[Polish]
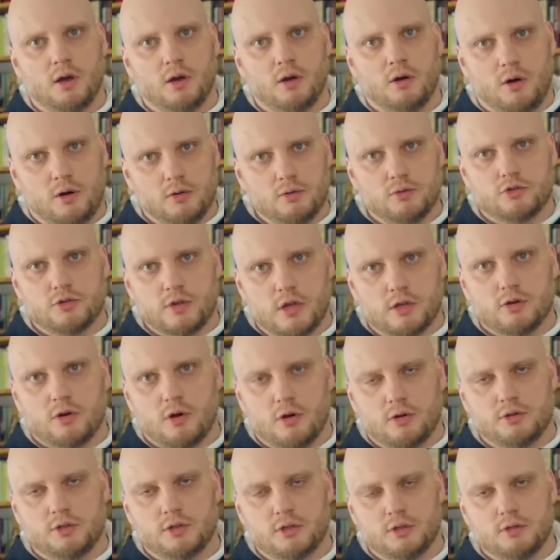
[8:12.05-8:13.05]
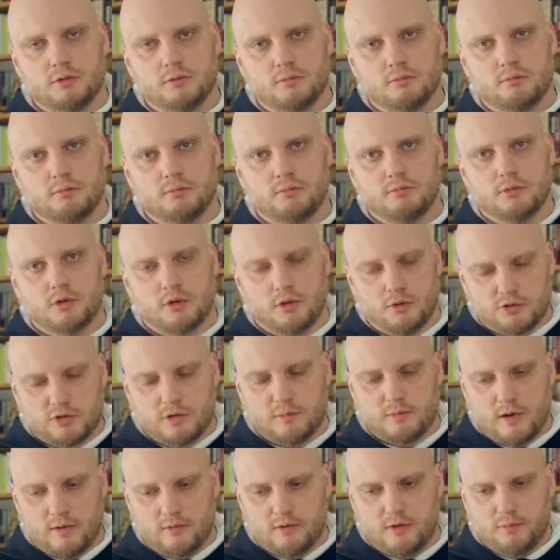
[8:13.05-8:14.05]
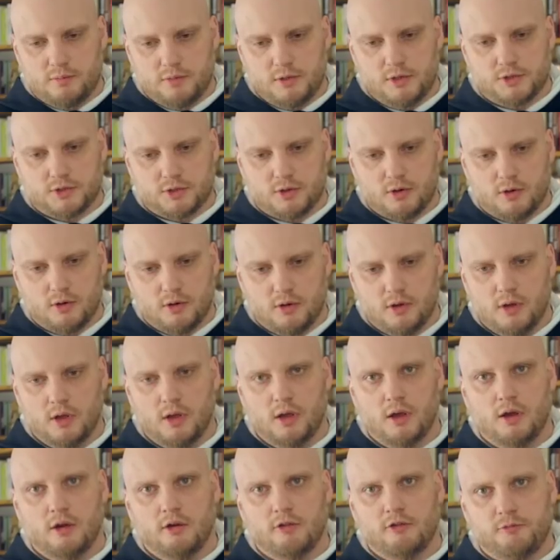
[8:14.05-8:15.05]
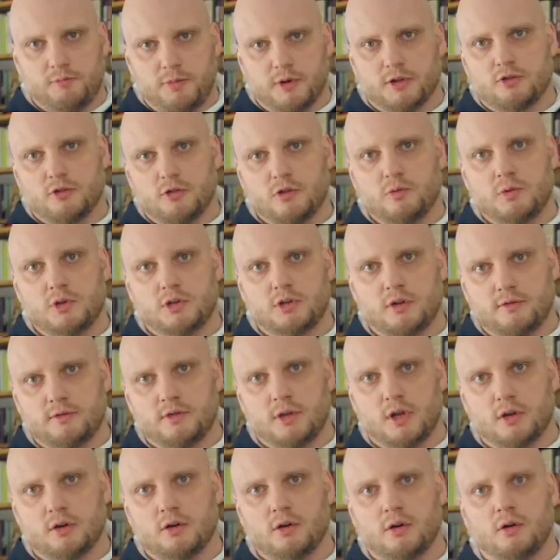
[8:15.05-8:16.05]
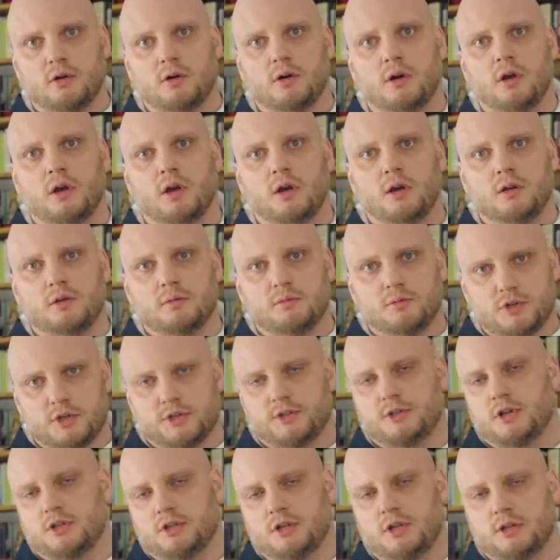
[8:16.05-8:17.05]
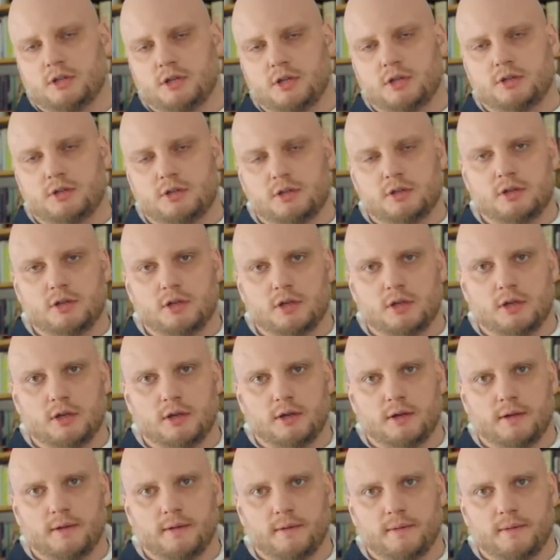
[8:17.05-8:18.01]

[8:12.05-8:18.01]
On już nadchodzi. To już naprawdę blisko. Wpatrujmy się w niego przez te 40 dni.